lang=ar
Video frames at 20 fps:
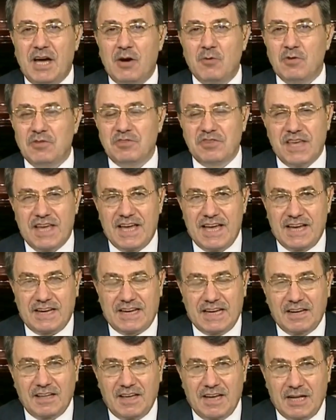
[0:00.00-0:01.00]
أو
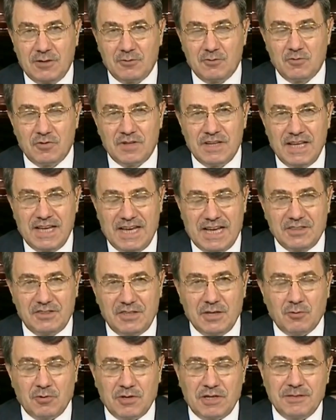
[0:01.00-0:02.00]
انتهاك القانون وهذه
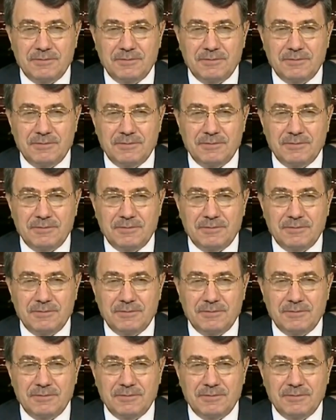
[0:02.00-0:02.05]
الدولي